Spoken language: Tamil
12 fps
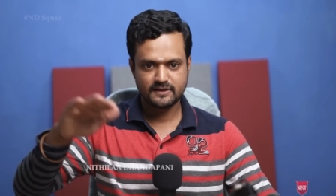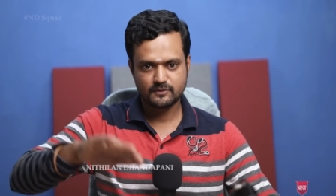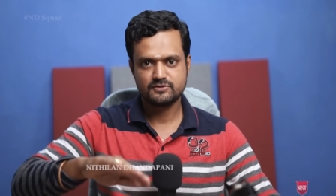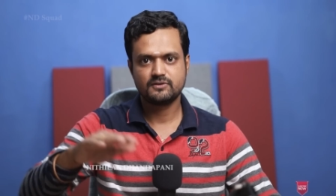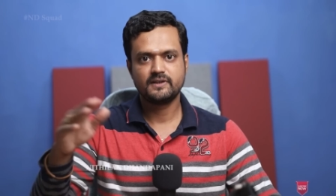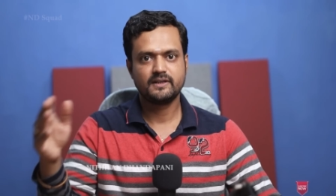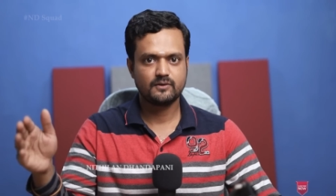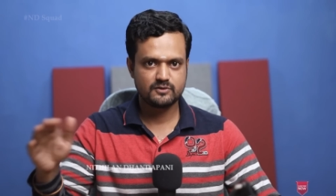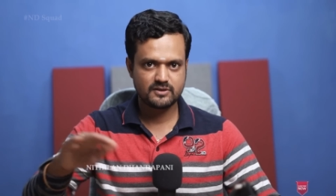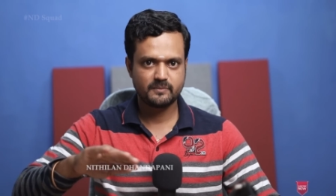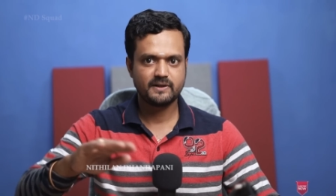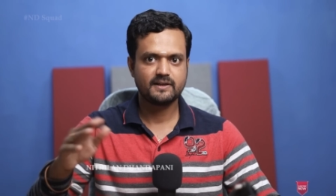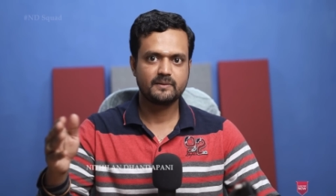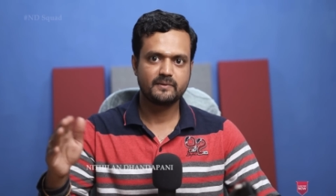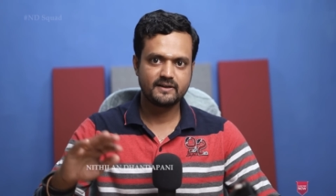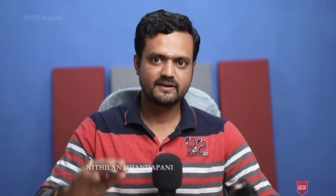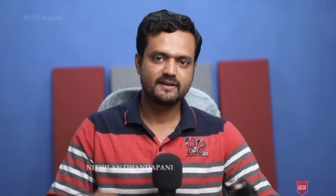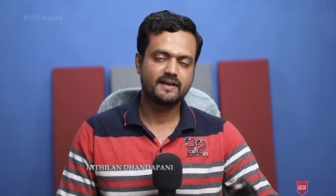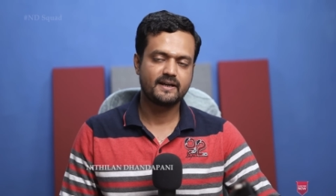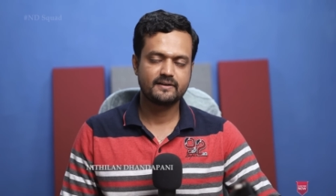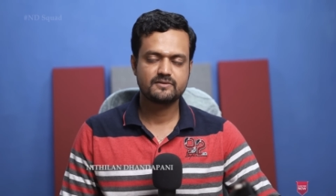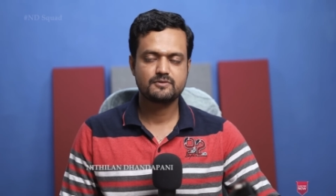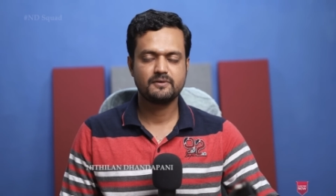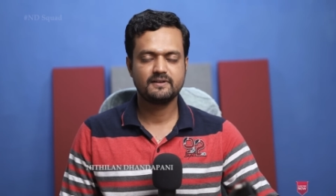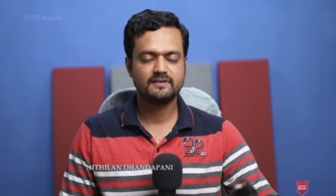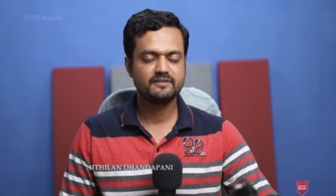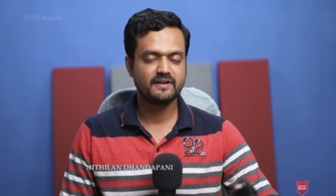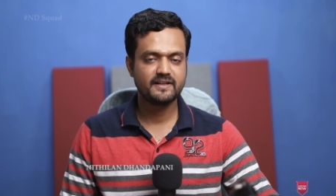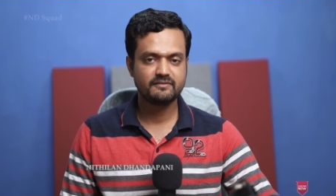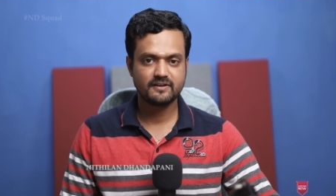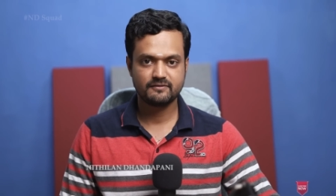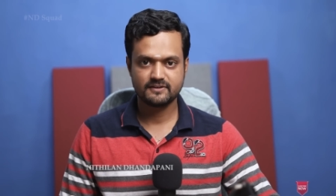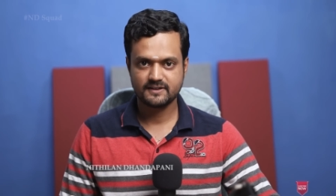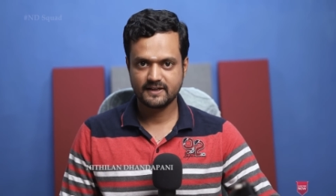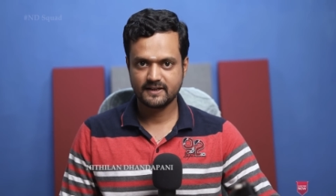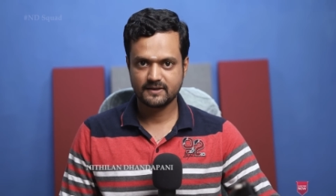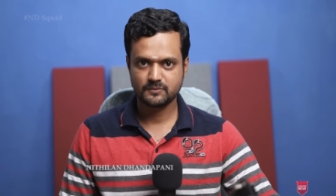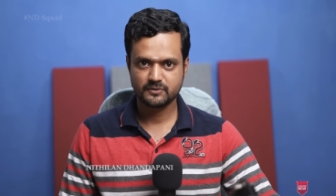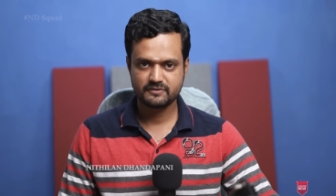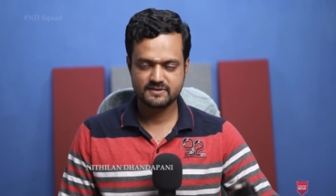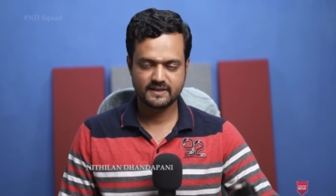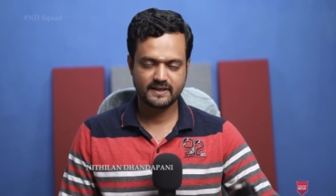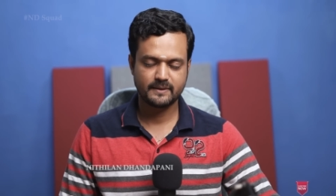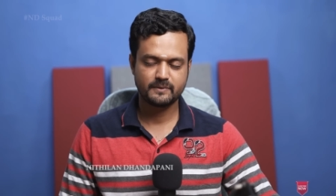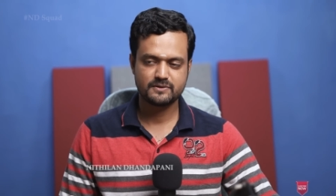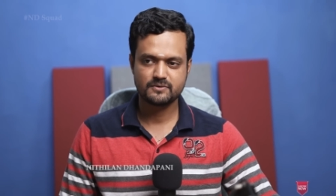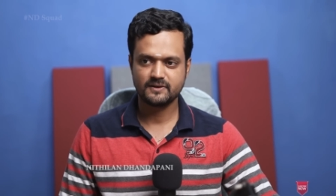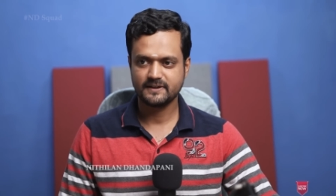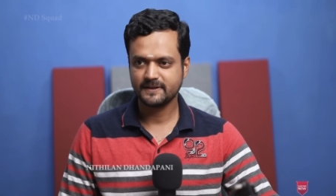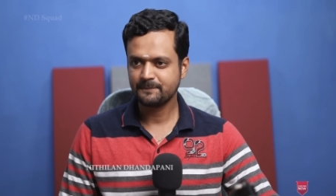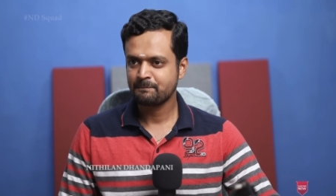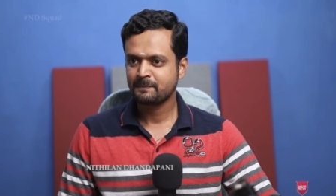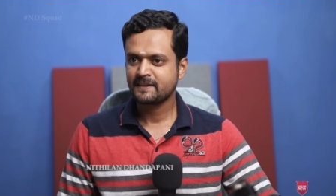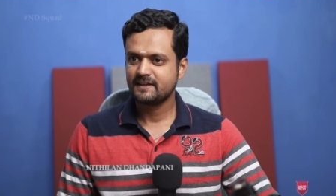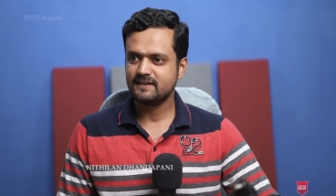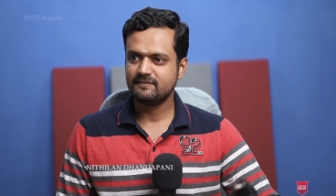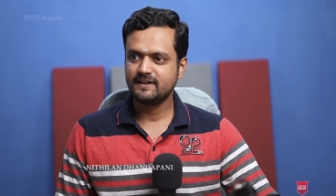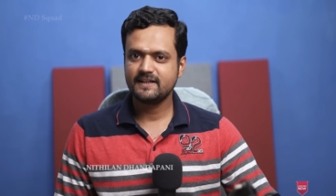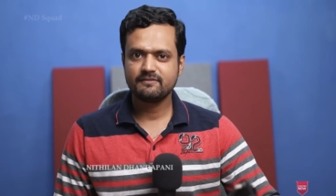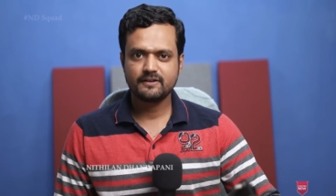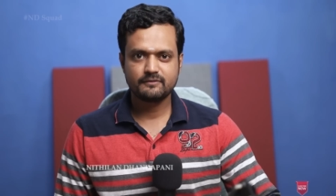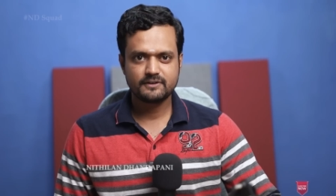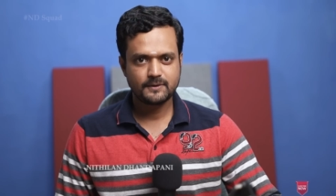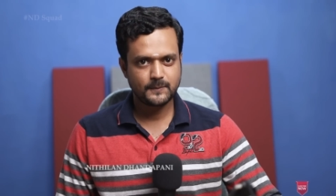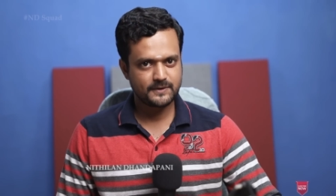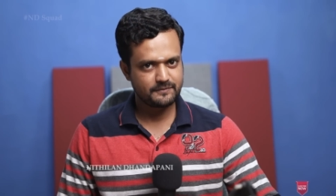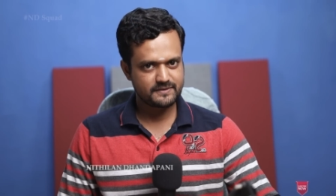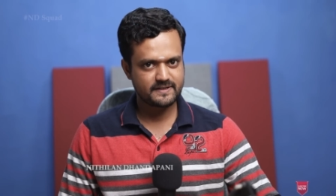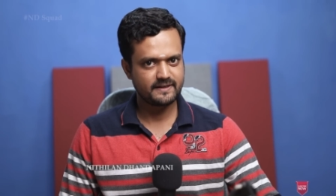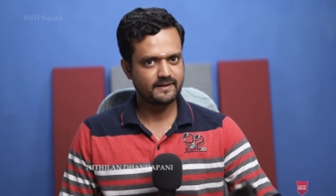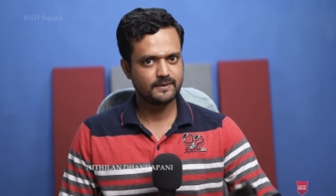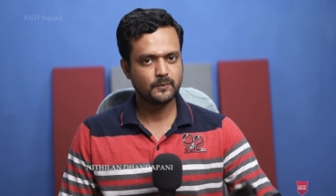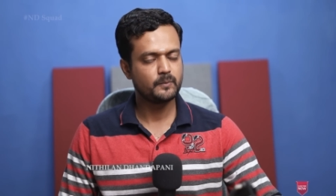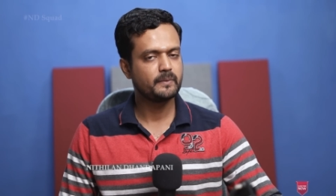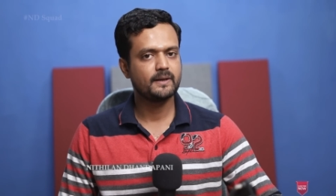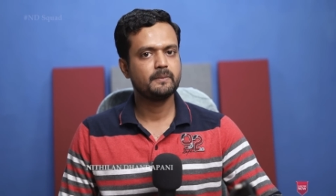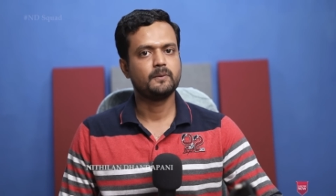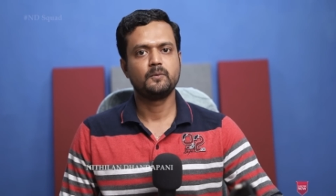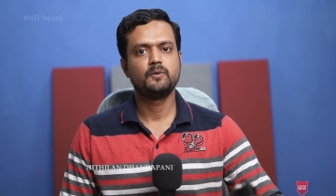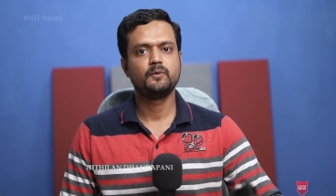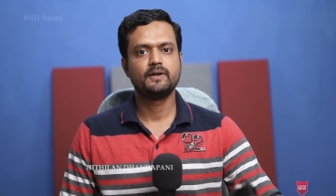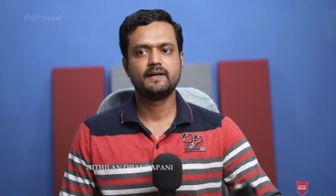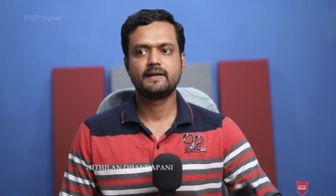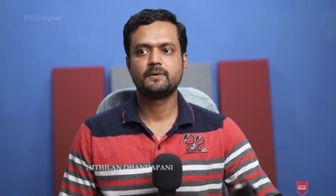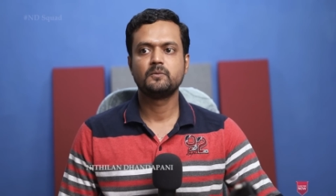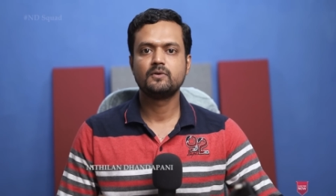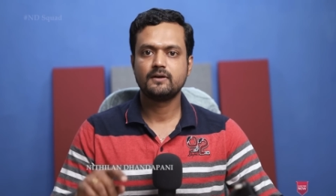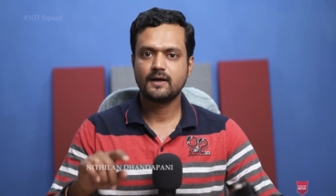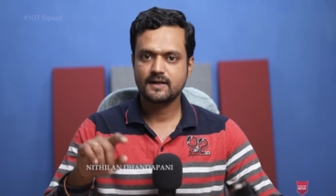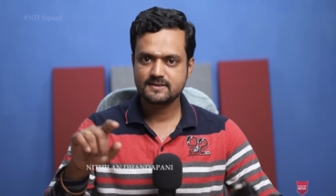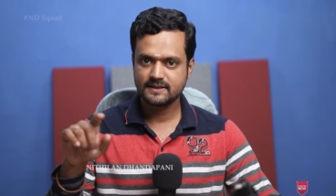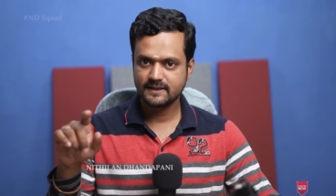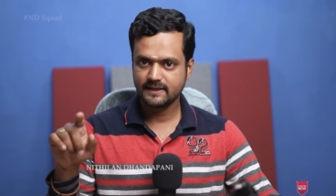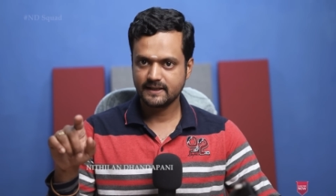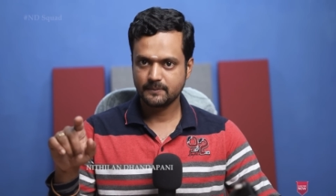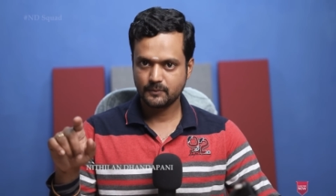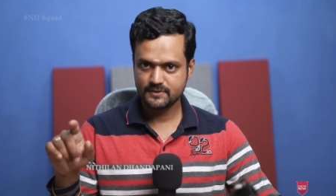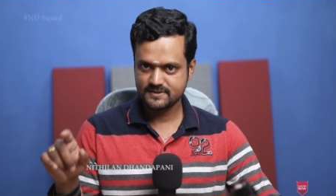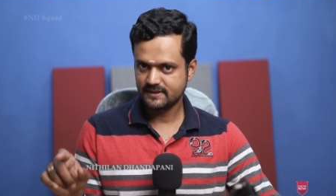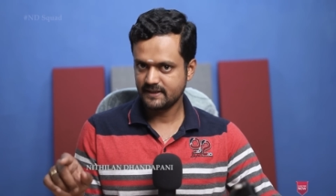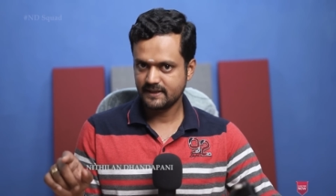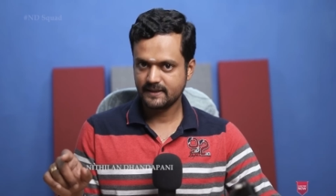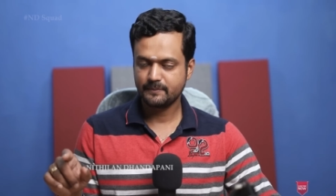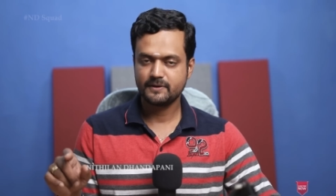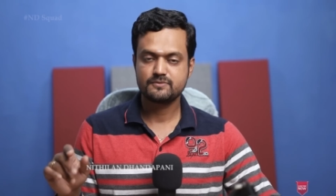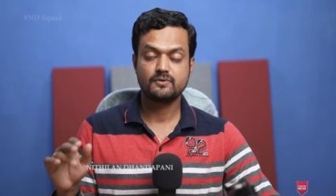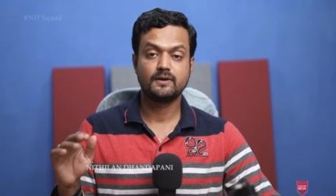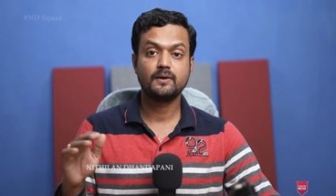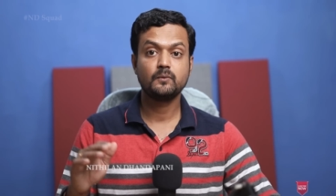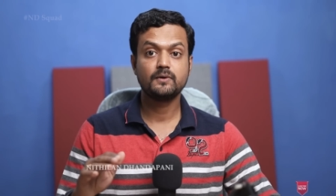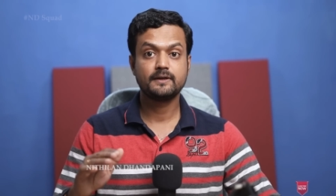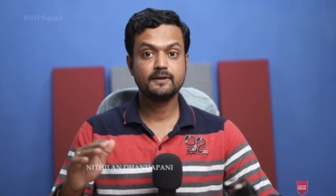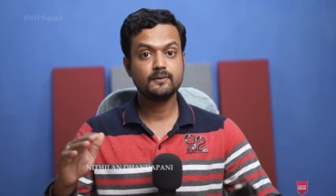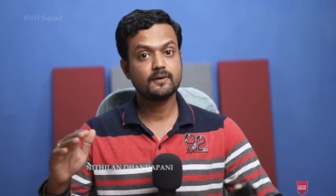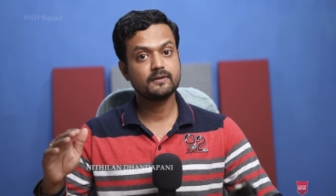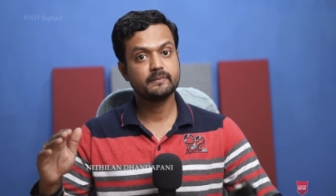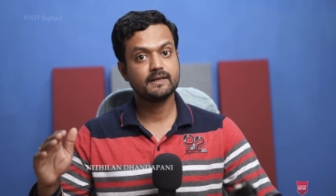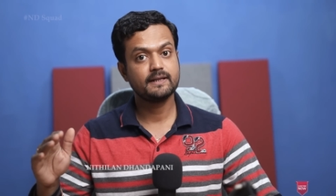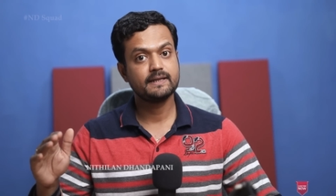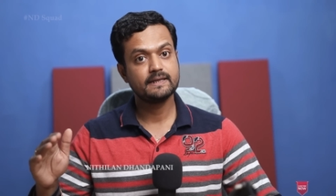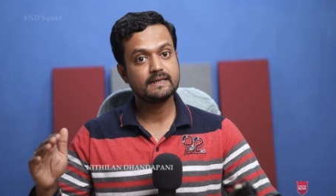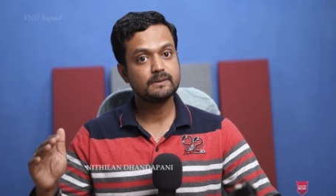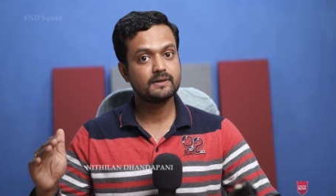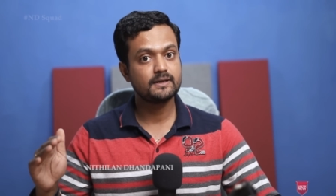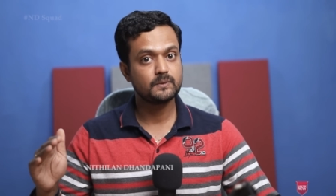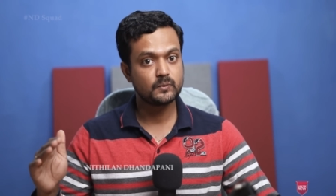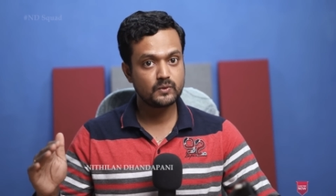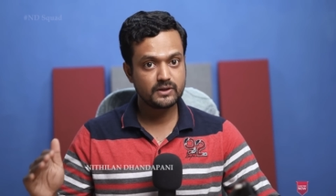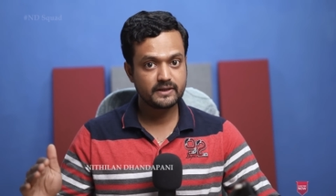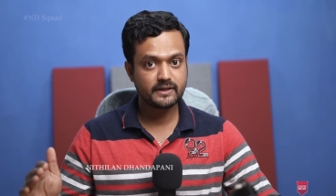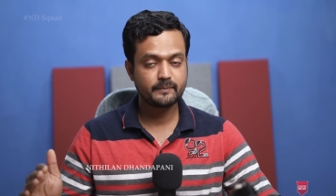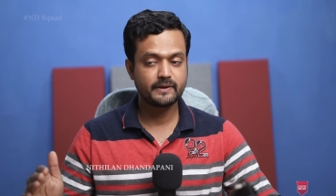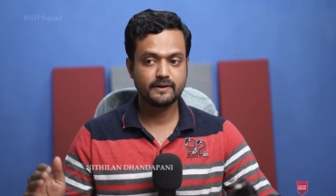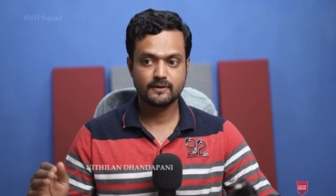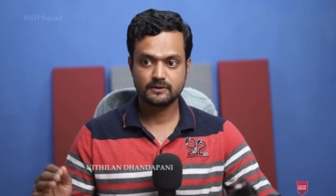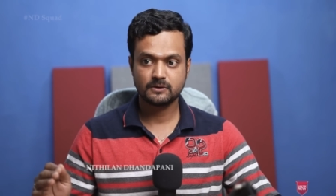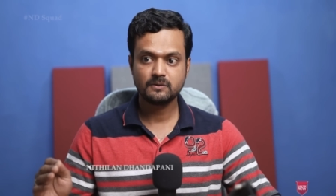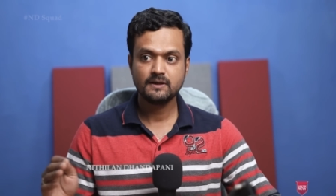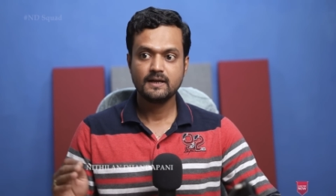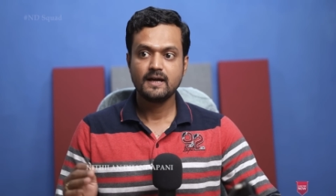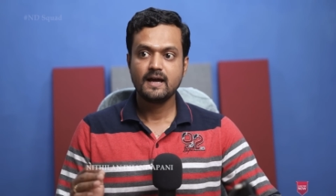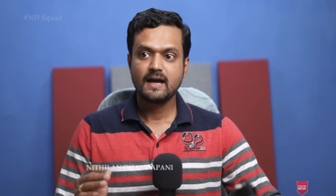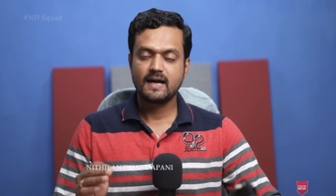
இங்கே கொஞ்சம் இங்கே கொஞ்சம் அப்படிங்கிற மாதிரி இருக்கேன் ஸோ இதுலேருந்து வெளியே வருவதற்கு எனக்கு உதவி செய்யுங்க அப்படின்னு சொல்லிட்டு இதில் வெளியே வருவதற்கு உதவி செய்கிறதுக்கு உண்மையாலுமே ஒன்றும் இல்லைங்க உங்களுக்கு ஆசையில் நீங்கள் போய் சிக்கிறீங்க அப்படின்னு சொன்னால் உங்களுக்கு இன்னும் அது மேலே ஈடுபாடு உண்டு அப்படின்னு அர்த்தம்